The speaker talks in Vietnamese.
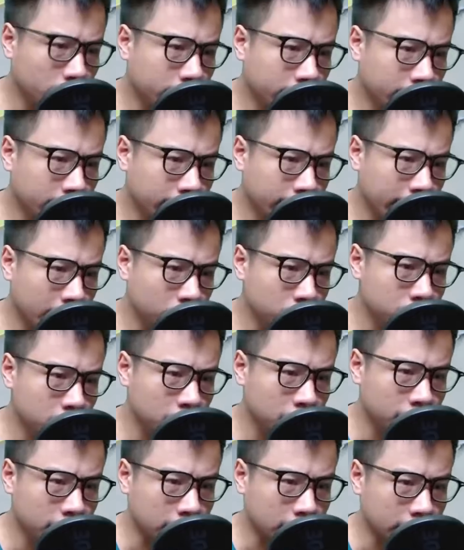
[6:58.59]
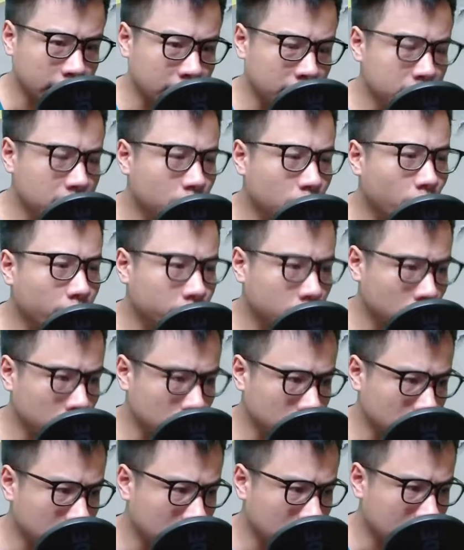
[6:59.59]
Tuy nhiên nếu sự việc đến bước cuối
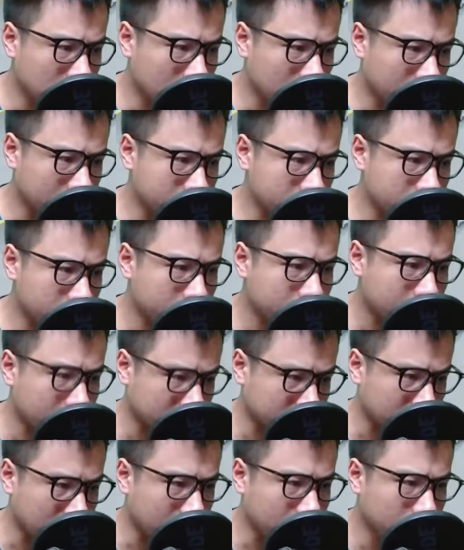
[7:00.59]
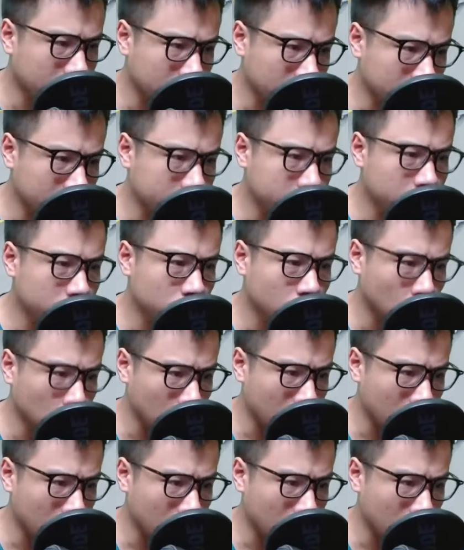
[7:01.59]
cùng, hắn sẽ đặt thắng lợi lên trước